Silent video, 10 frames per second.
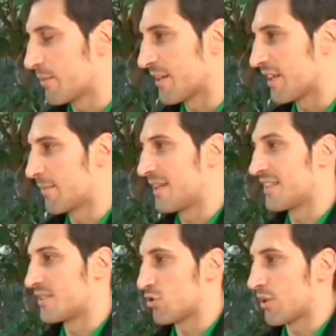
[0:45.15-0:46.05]

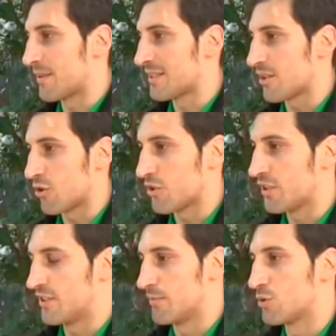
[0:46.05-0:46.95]
praticamente si toglie i
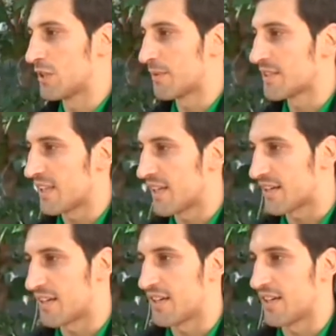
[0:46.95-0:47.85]
pantaloni, si butta per
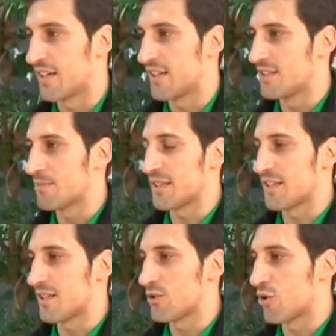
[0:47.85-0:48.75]
terra
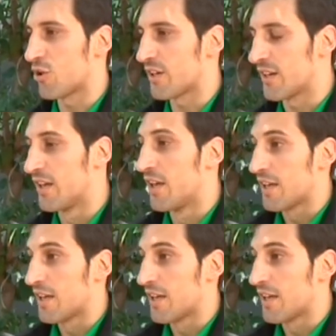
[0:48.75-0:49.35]
disperata dal dolore.